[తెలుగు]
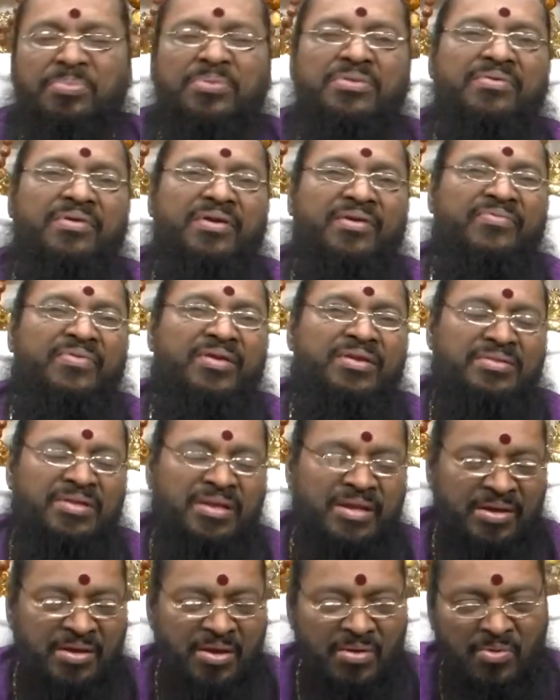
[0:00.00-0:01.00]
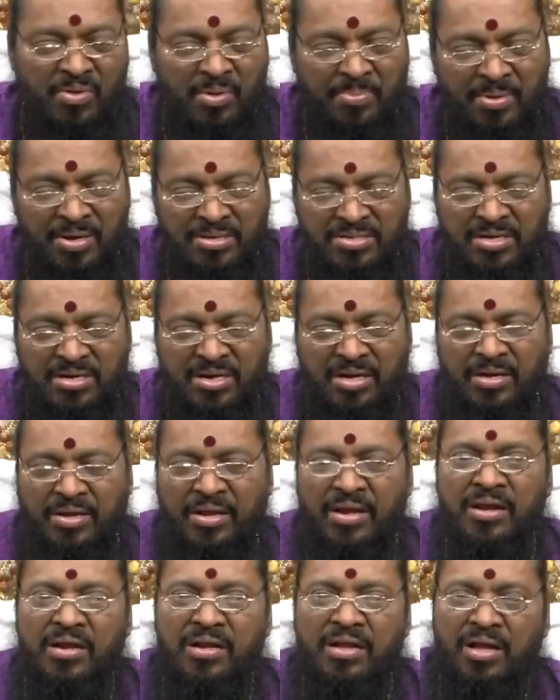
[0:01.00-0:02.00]
అద్భుతమైన ఫలితాలు ఇంకా కూడా
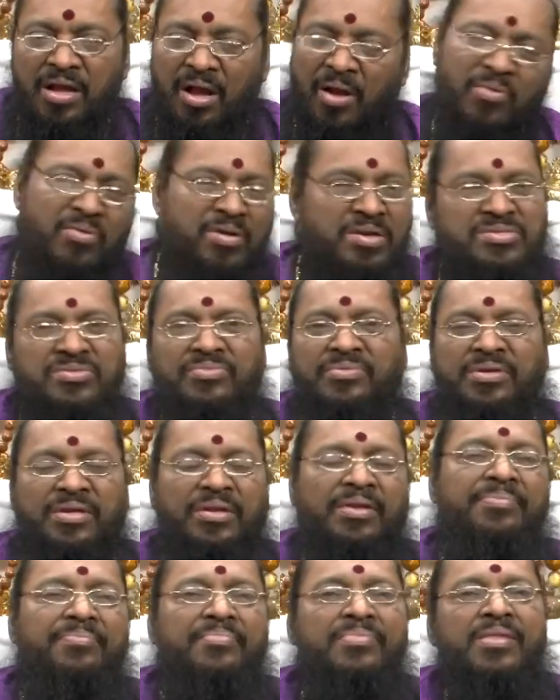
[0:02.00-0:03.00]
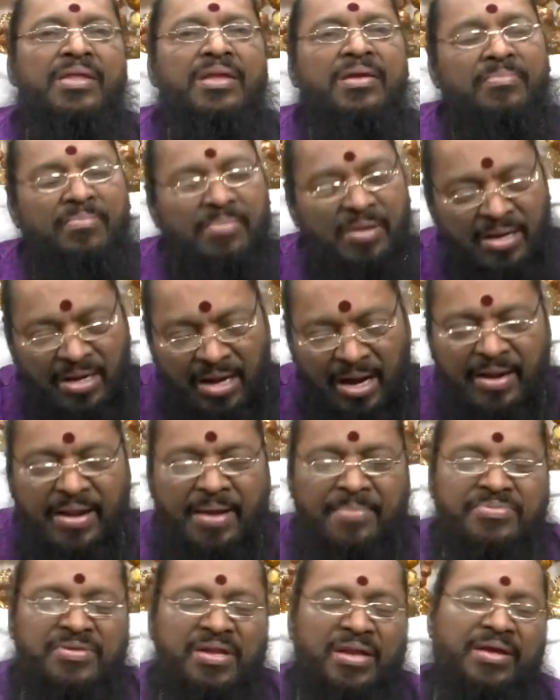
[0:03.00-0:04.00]
పనిచేయడానికి అవకాశం ఉంటుంది మరి
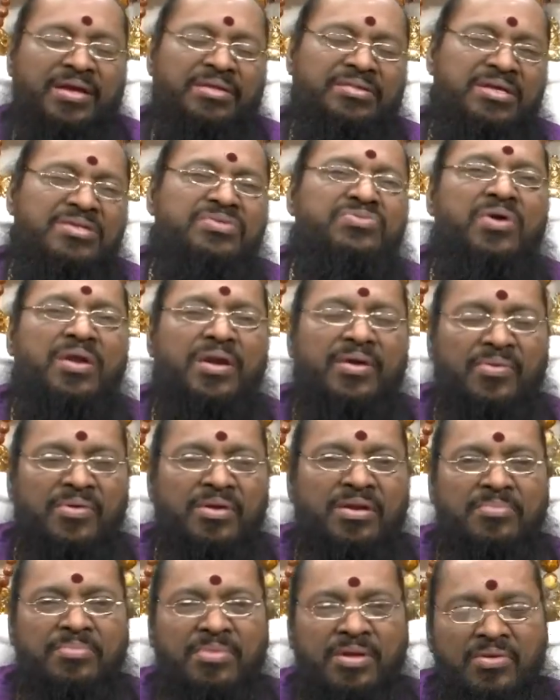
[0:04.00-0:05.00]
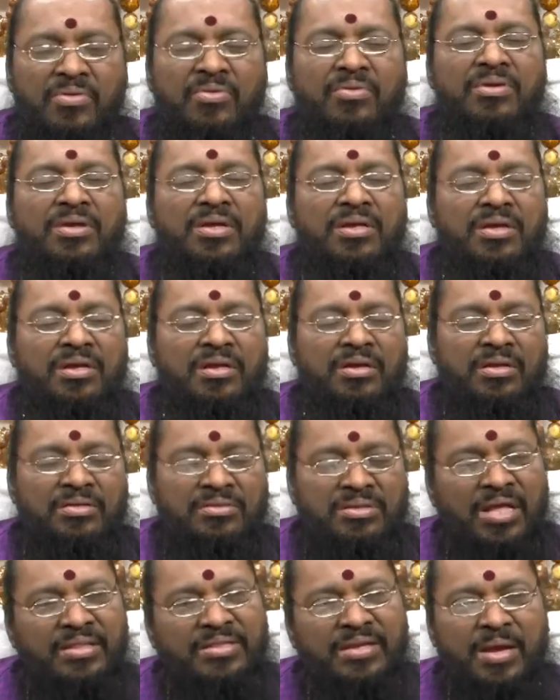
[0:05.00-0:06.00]
ఇలాంటి అంశాలు ఇంకా తెలుసుకోవాలనుకుంటే మీరు
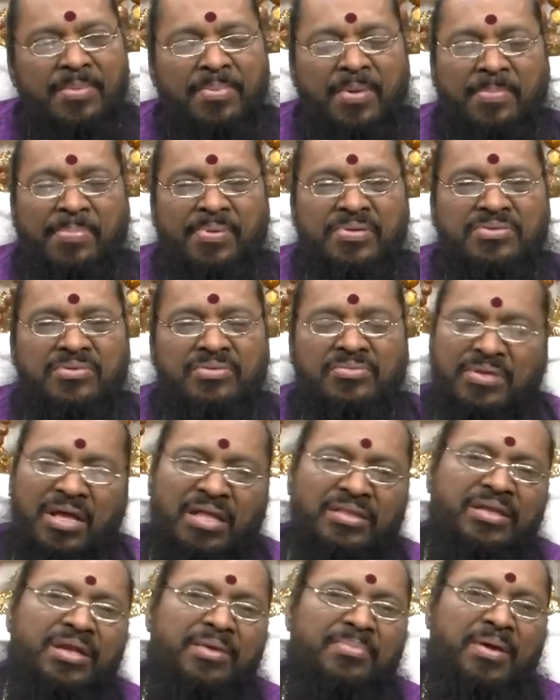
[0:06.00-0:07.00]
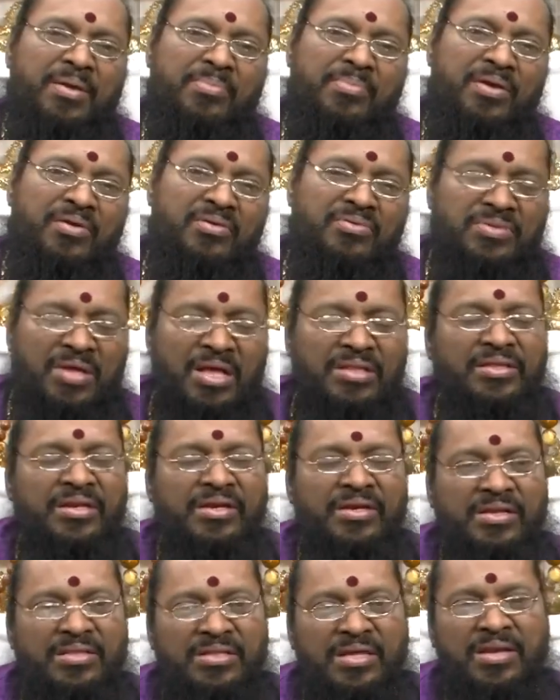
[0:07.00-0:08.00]
తాంత్రిక ప్రపంచం తాంత్రిక మర్మాలు
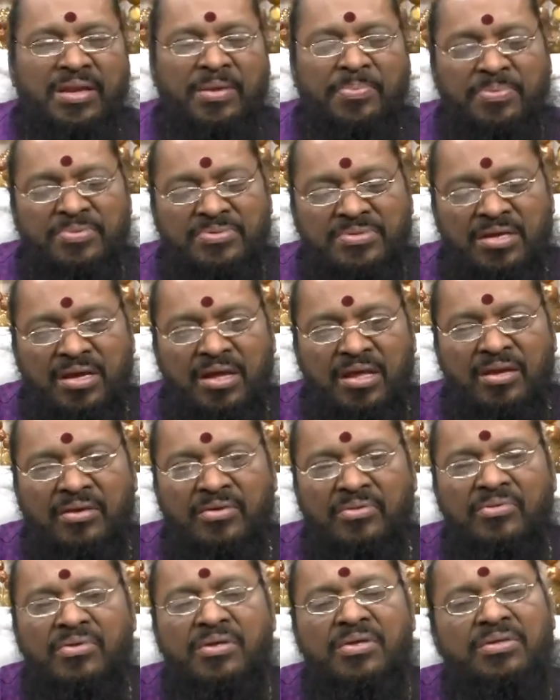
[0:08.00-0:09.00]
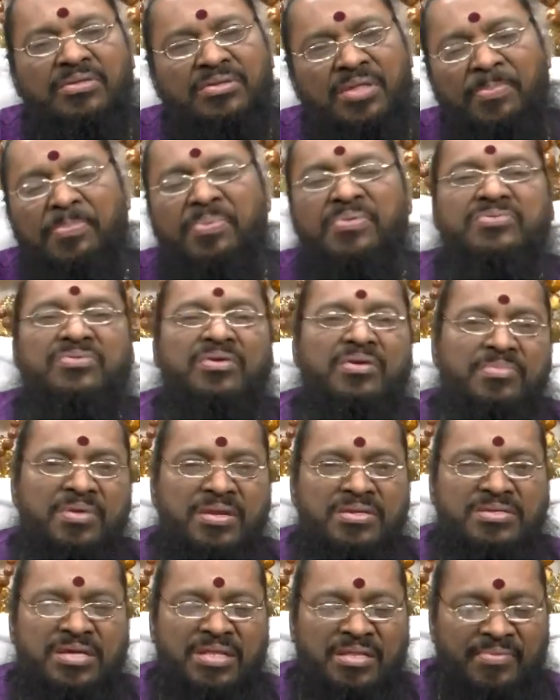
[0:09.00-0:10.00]
తాంత్రిక నిధి అనే పుస్తకాలను తెప్పించుకొని
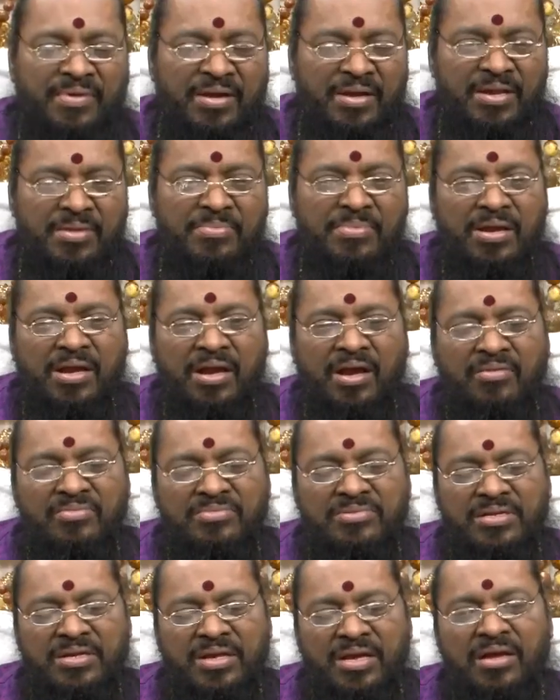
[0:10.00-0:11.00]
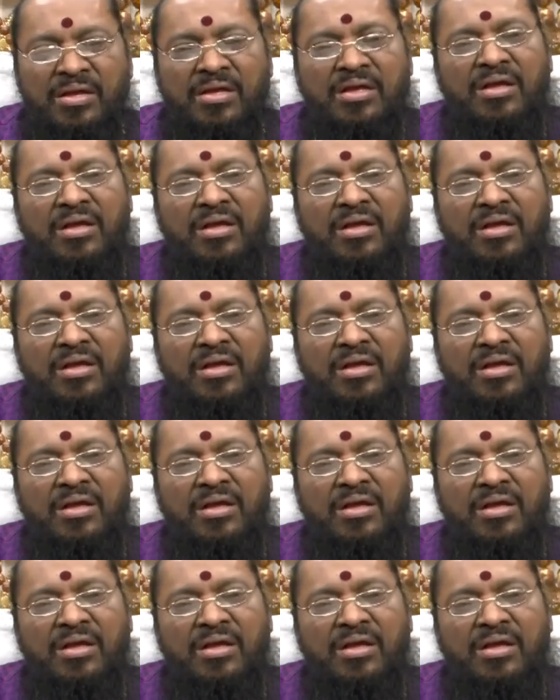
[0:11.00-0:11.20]
మీరు చదవండి మీకు కావాల్సిన